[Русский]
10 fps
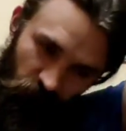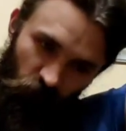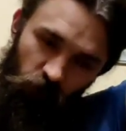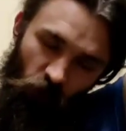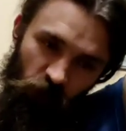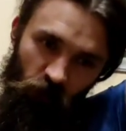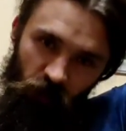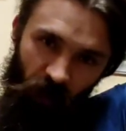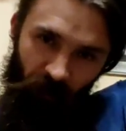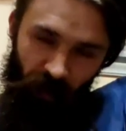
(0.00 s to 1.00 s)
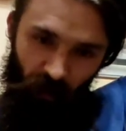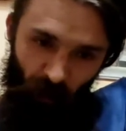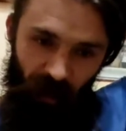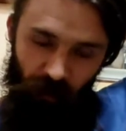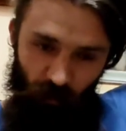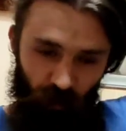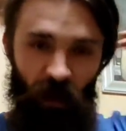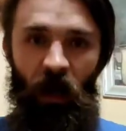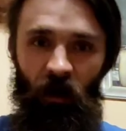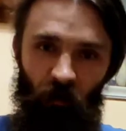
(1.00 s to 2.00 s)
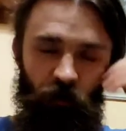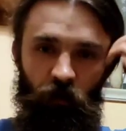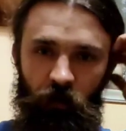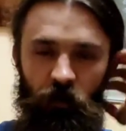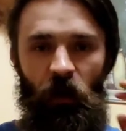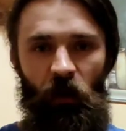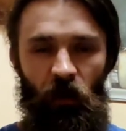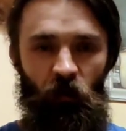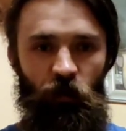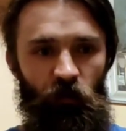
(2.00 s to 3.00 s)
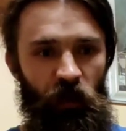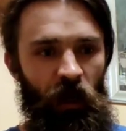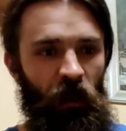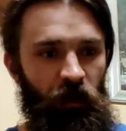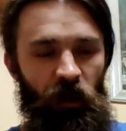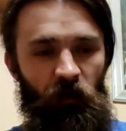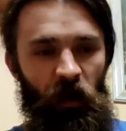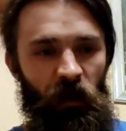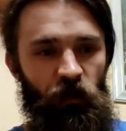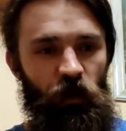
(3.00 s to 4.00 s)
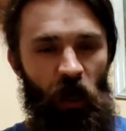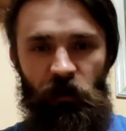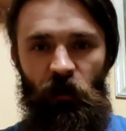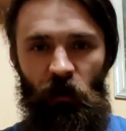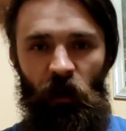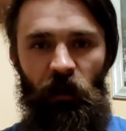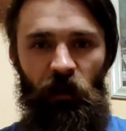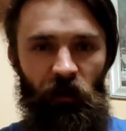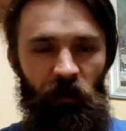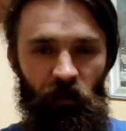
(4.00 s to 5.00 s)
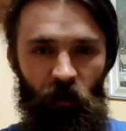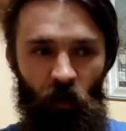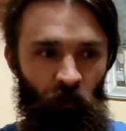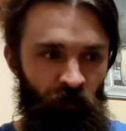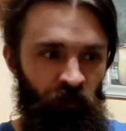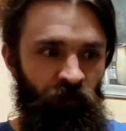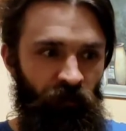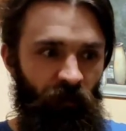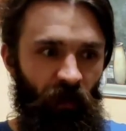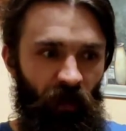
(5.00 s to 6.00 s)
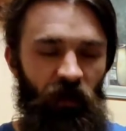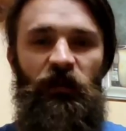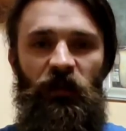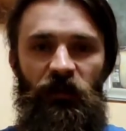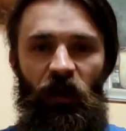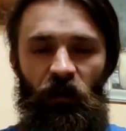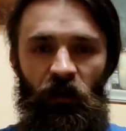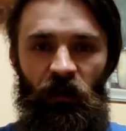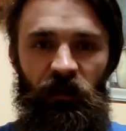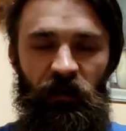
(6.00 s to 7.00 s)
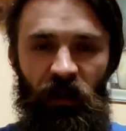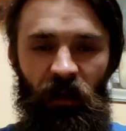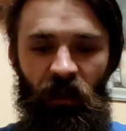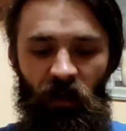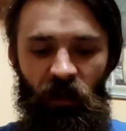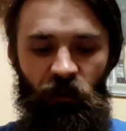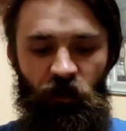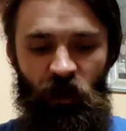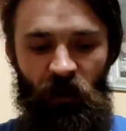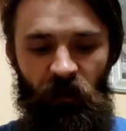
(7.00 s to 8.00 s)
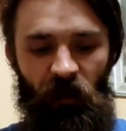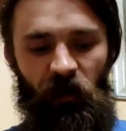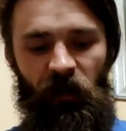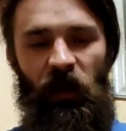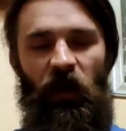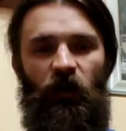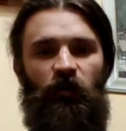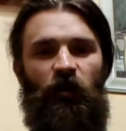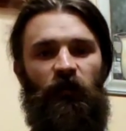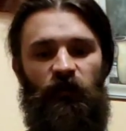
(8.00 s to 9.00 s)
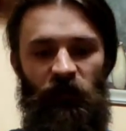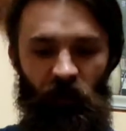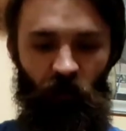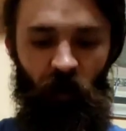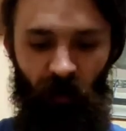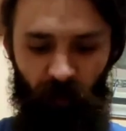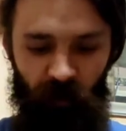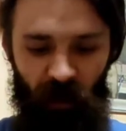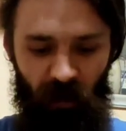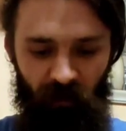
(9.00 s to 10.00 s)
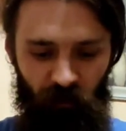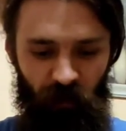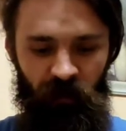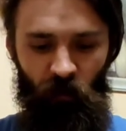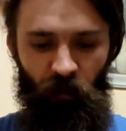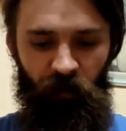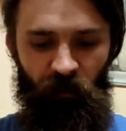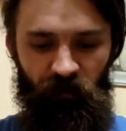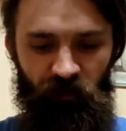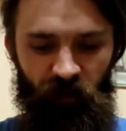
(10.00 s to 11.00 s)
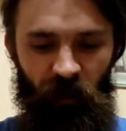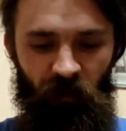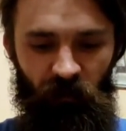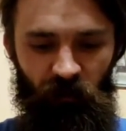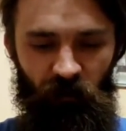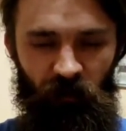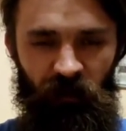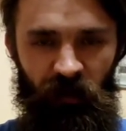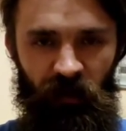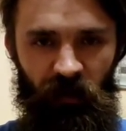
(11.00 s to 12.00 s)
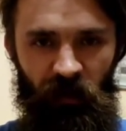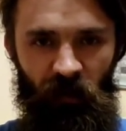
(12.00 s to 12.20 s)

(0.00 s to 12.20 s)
устройство человека и понять, что да, устройство человека может быть таким, как и Чикатило, и Гитлер, но их создал. Их создала жертва такая же, которая пришла сюда за опытом. Поэтому ну, мы здесь